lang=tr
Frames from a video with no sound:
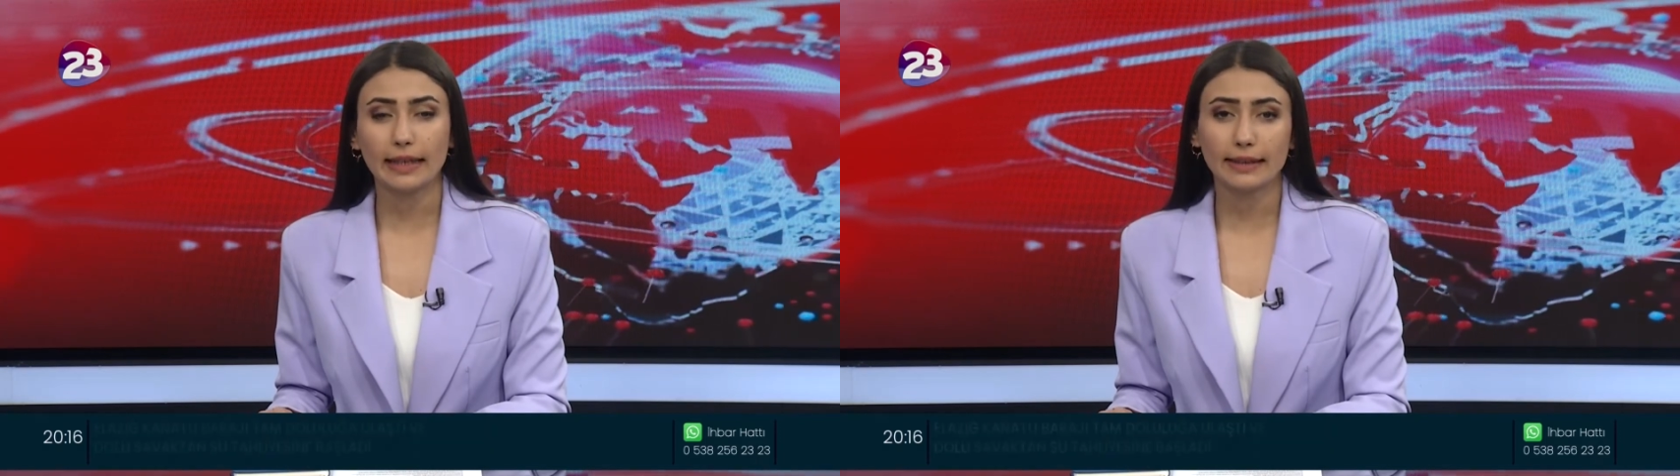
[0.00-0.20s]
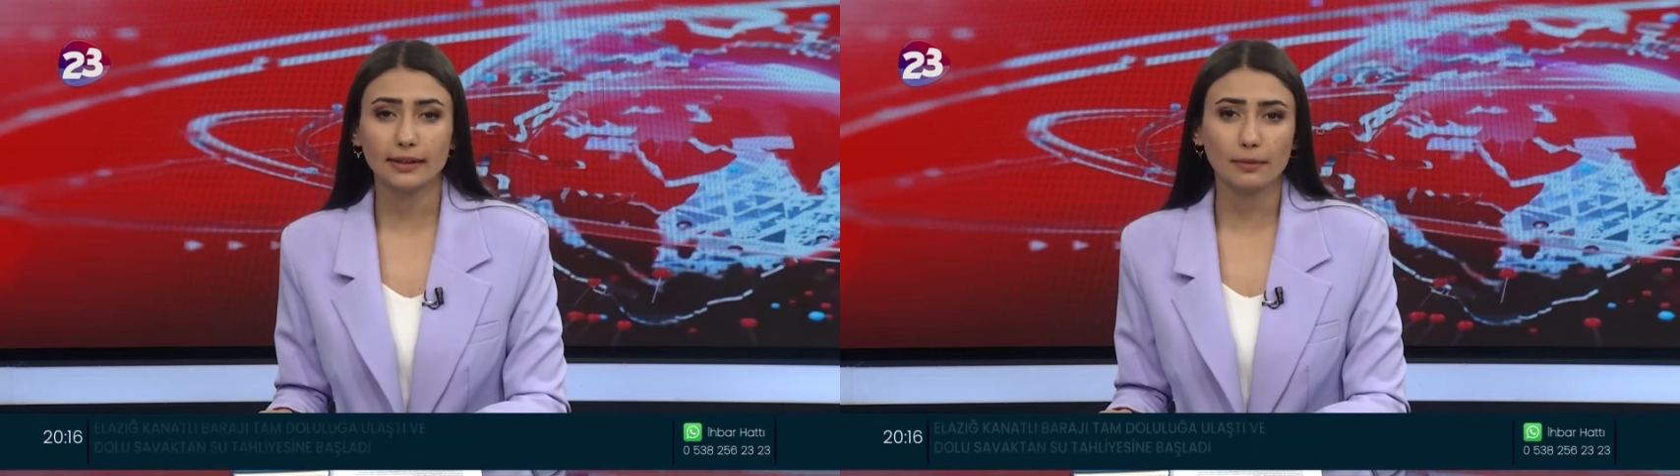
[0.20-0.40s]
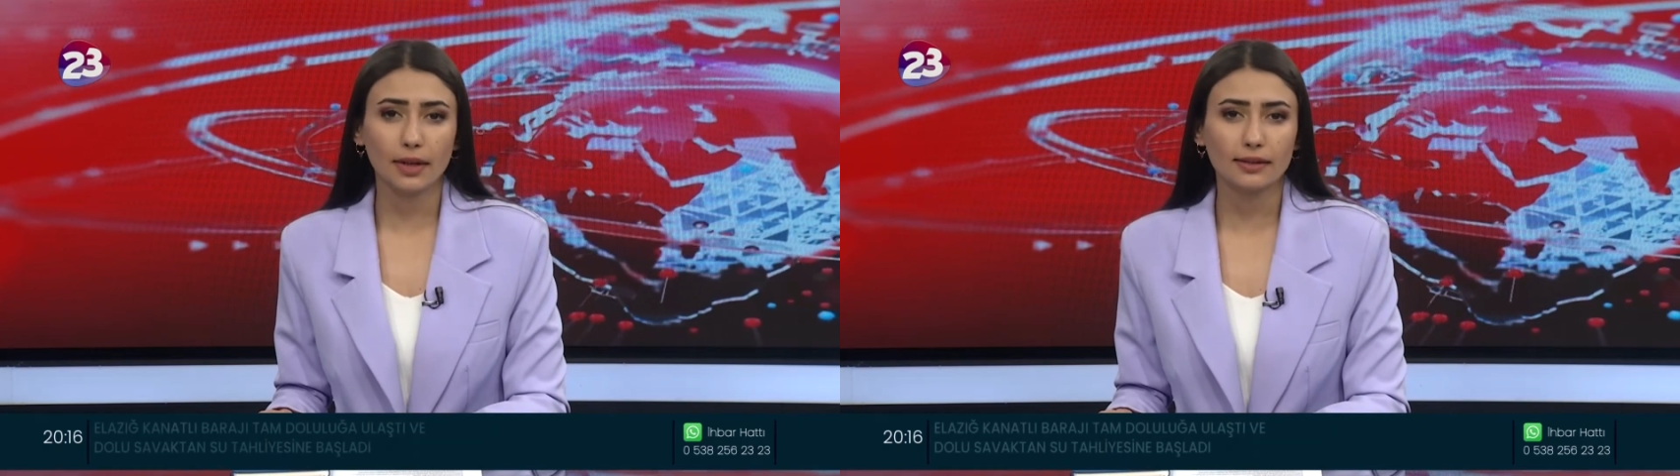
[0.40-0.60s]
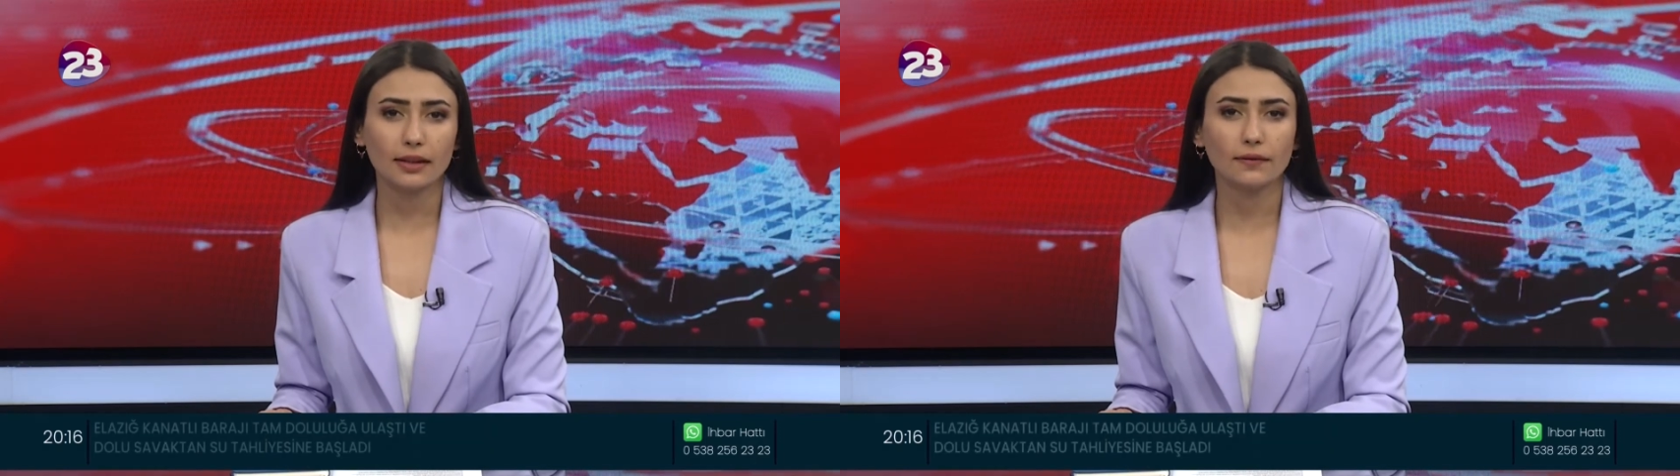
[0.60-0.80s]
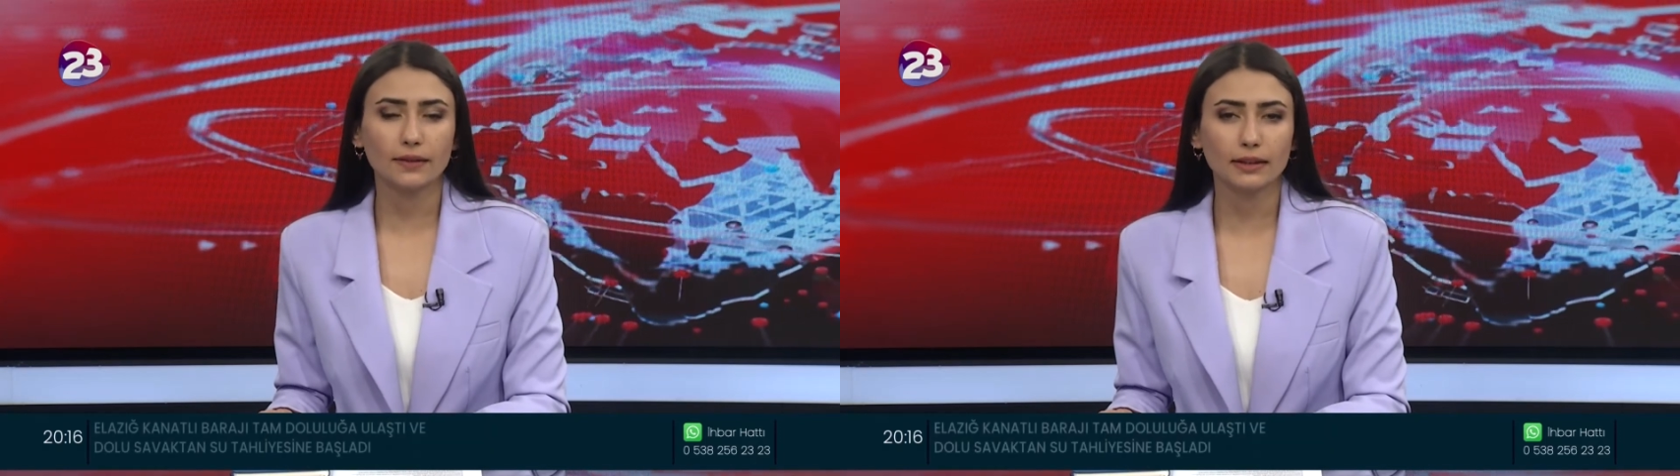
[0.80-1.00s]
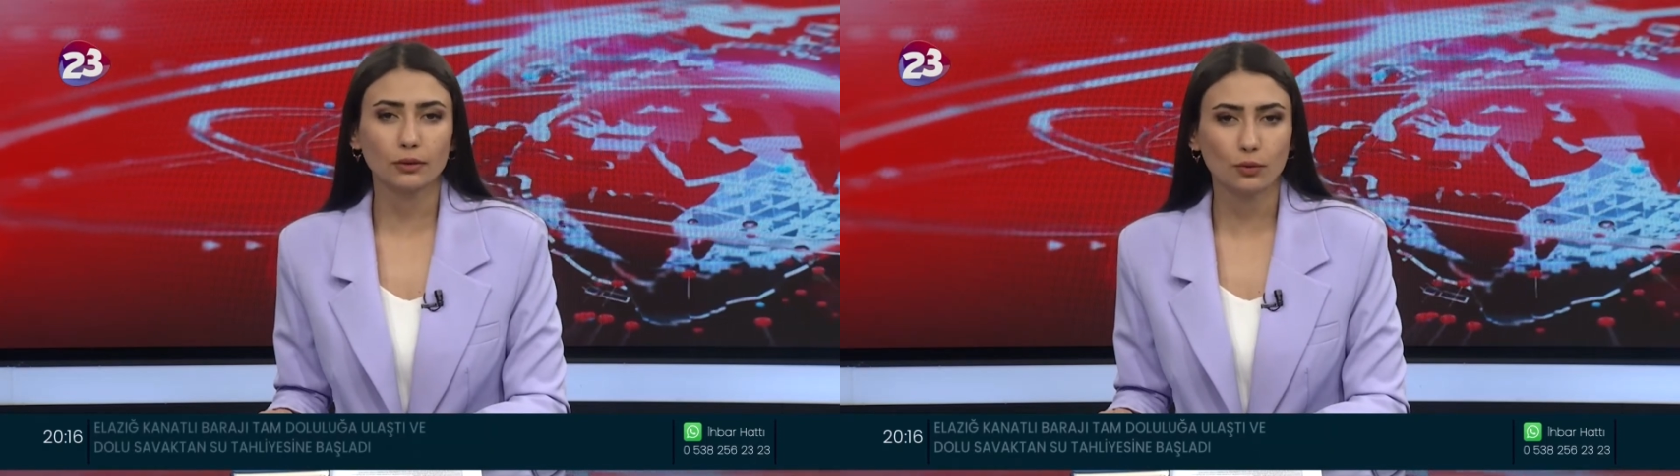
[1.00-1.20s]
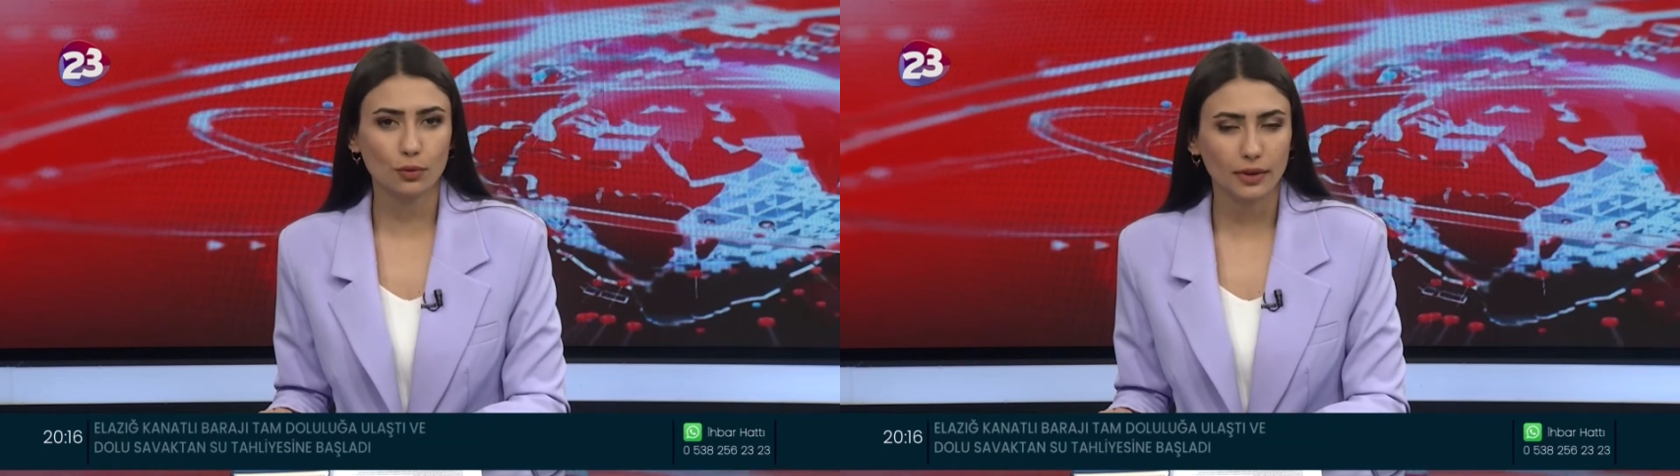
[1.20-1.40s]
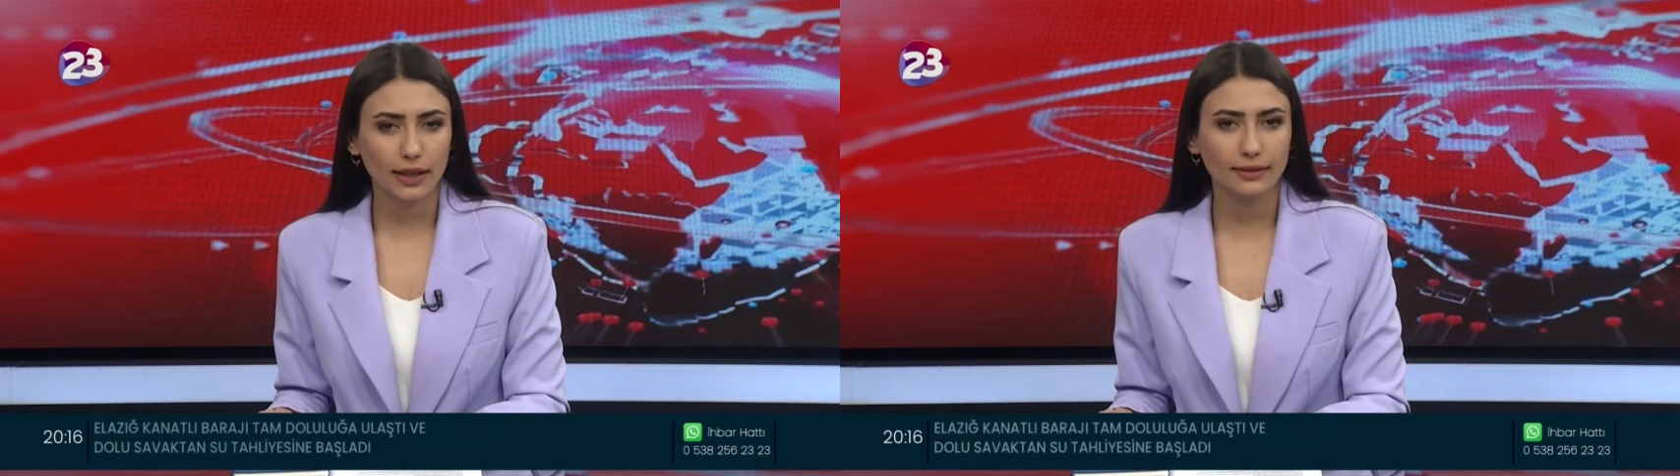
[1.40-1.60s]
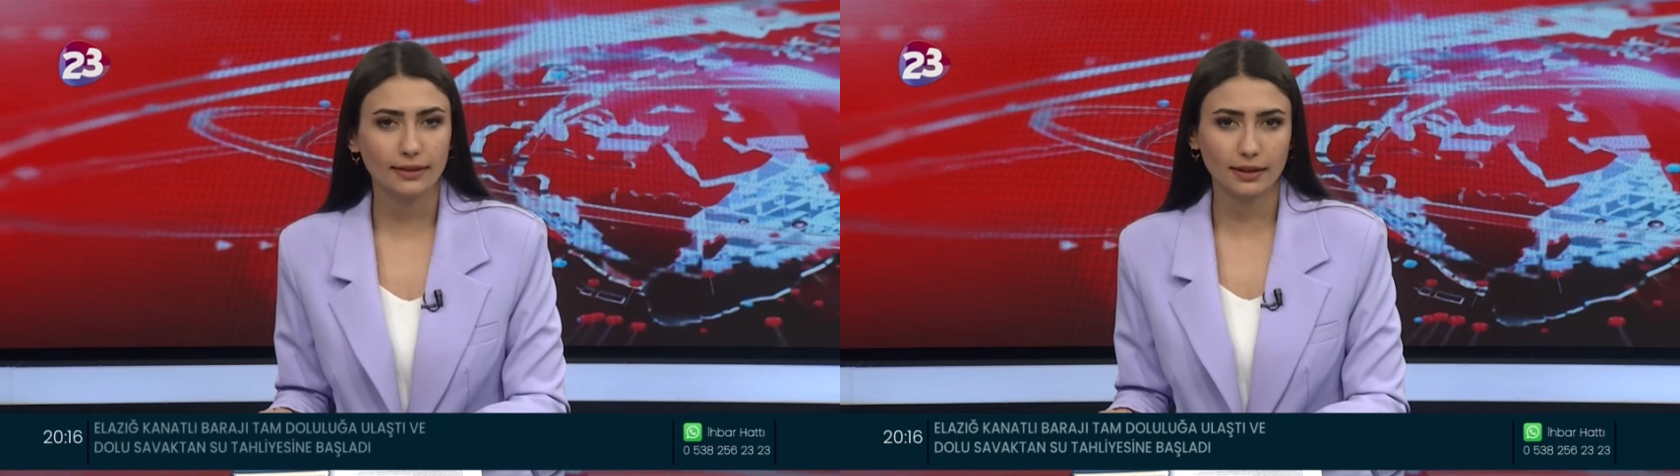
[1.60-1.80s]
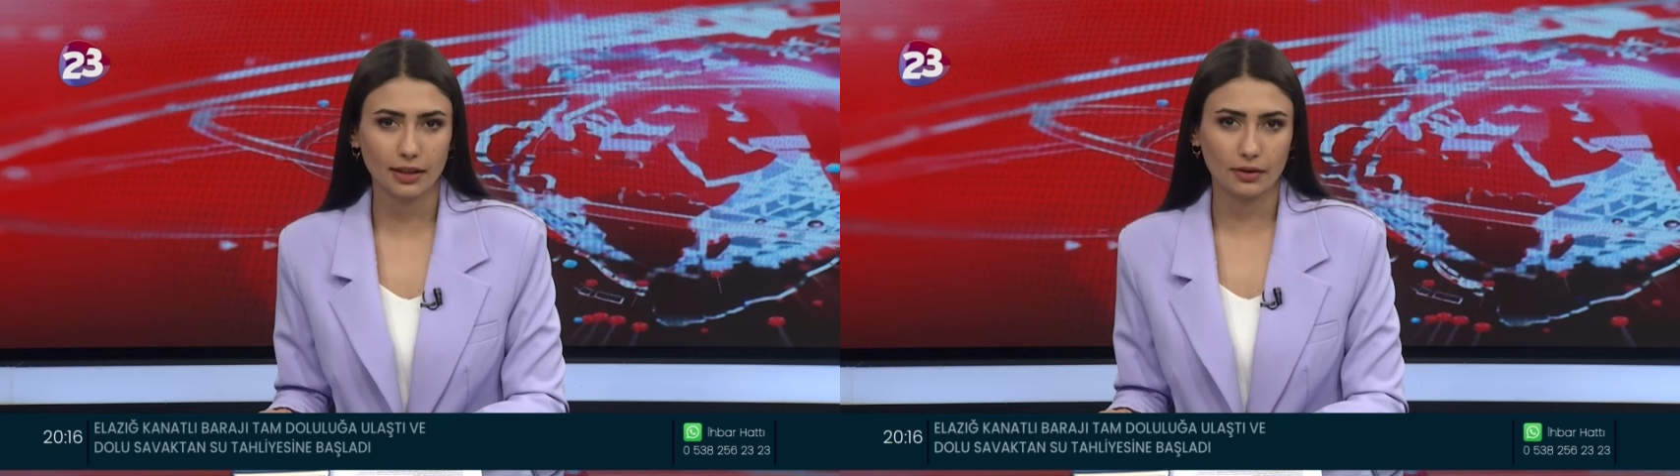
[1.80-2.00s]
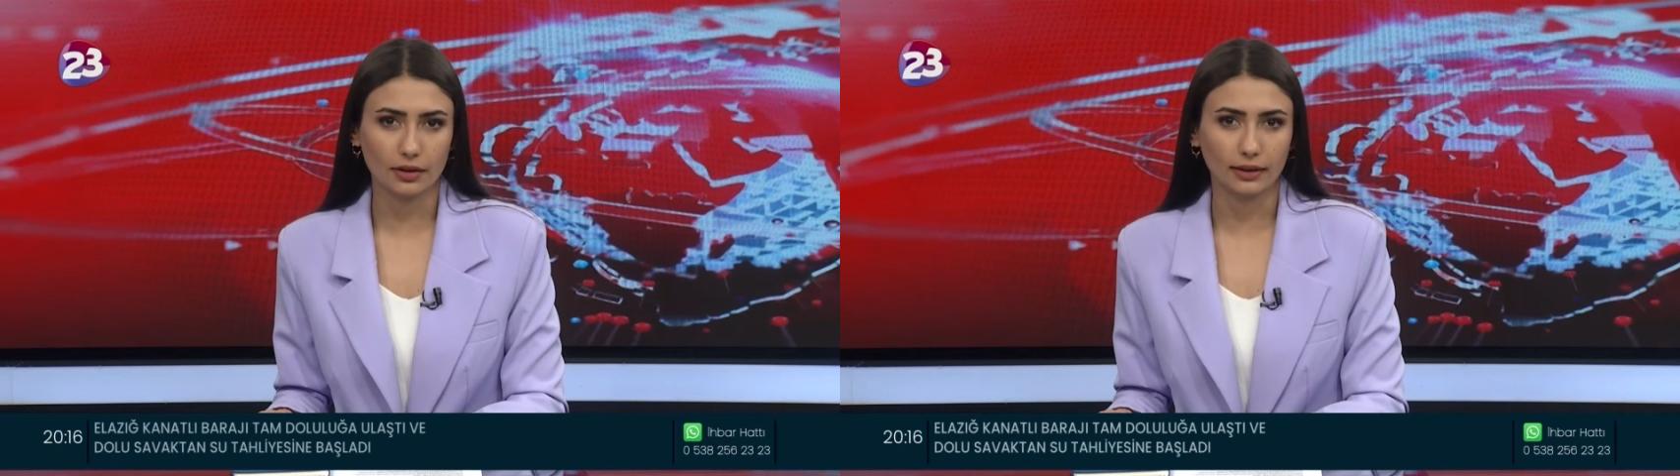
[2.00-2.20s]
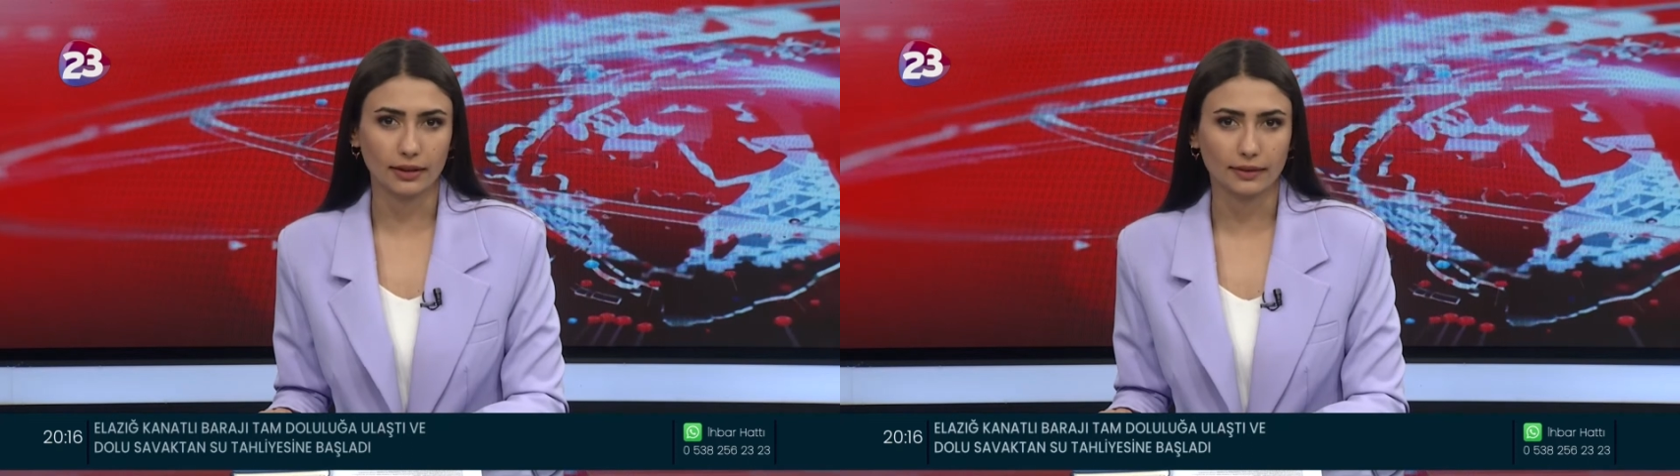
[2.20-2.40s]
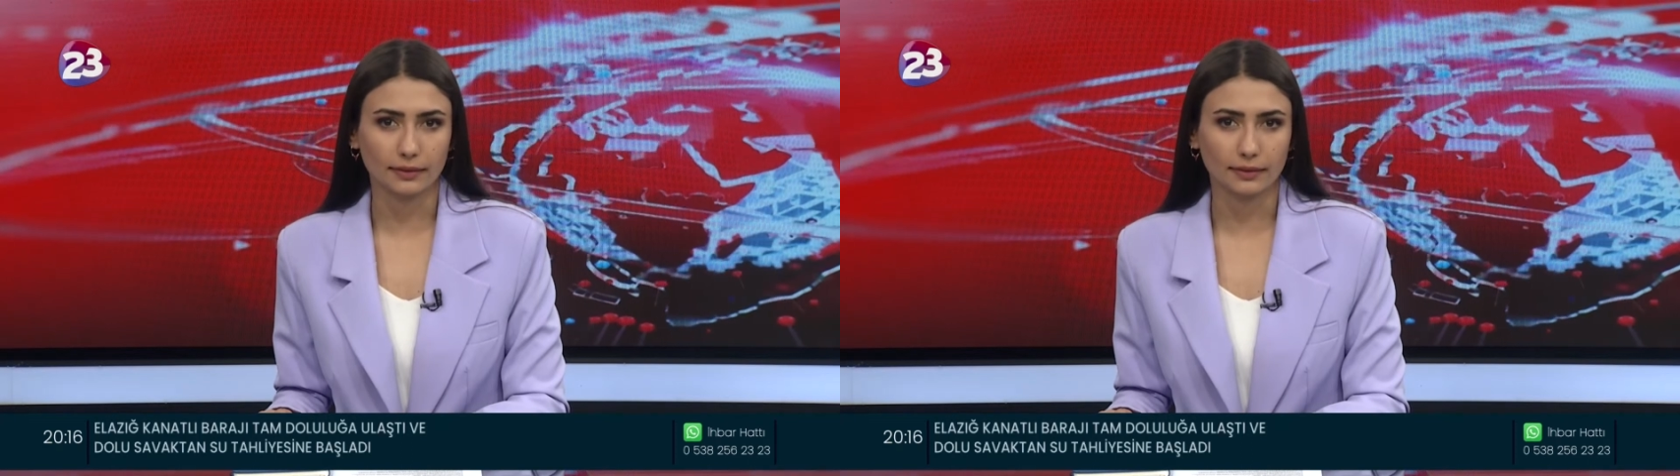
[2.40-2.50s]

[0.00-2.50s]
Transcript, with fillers: eğitim masraflarını üstlendiğini açıkladı.